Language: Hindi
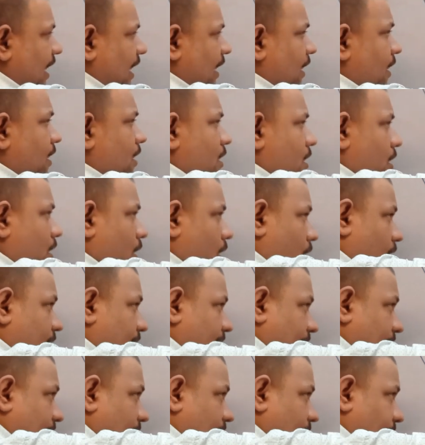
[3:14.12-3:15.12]
है और
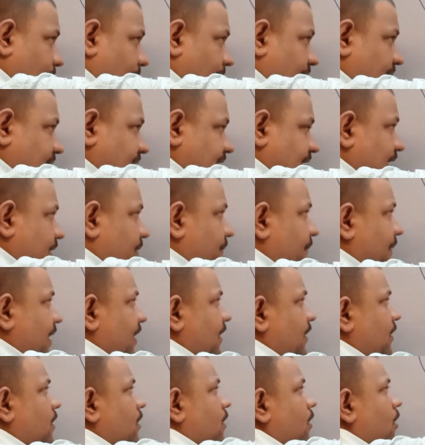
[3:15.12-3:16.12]
यहाँ पे एक
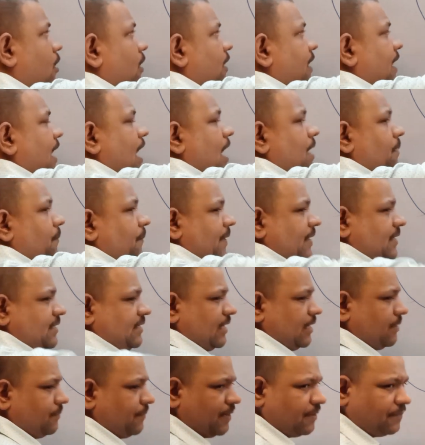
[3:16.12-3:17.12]
सेगमेंट और यहाँ पे एक
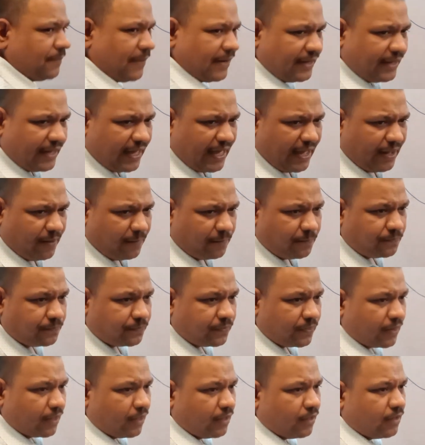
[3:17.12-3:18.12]
सेगमेंट बन गया
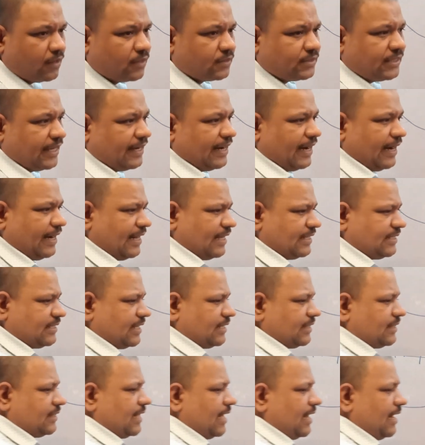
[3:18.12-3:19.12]
सर हाँ। रेडियस
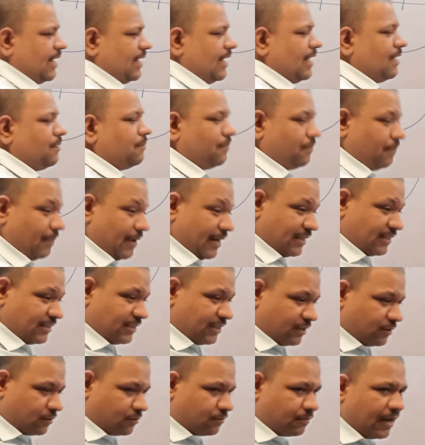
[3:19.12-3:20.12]
कितना लेना
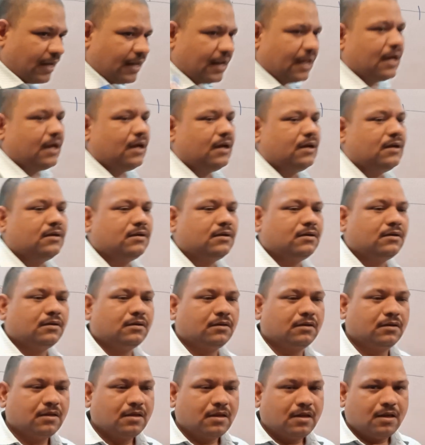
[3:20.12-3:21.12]
मर्जी तुम्हारा
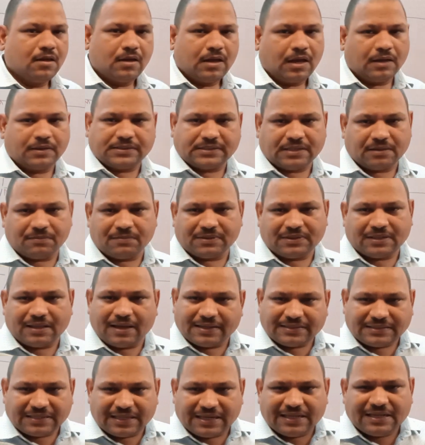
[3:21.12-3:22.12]
इसका मतलब
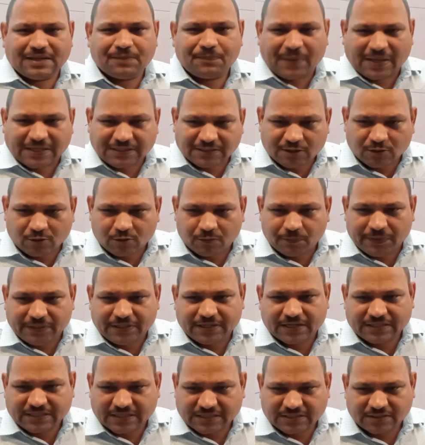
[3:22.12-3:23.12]
ऐसा नहीं कि पाँच
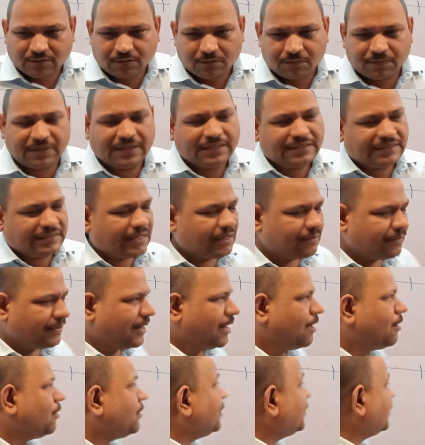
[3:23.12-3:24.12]
किलोमीटर दस किलोमीटर इतना
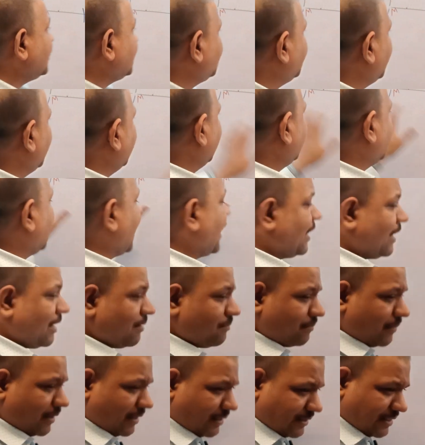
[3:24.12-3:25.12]
बनाओ कि जिसमें ये
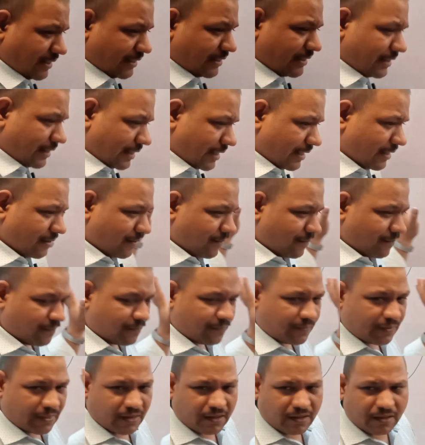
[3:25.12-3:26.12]
डायग्राम बन सकता है
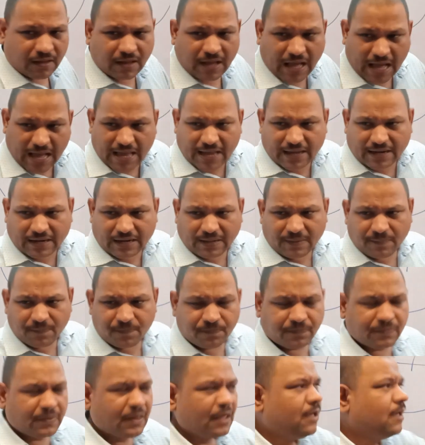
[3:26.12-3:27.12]
हाँ है ना
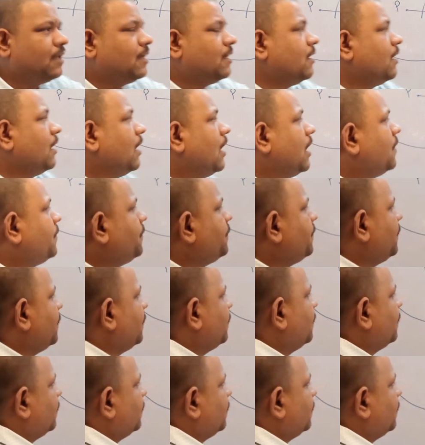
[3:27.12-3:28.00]
हाँ। अब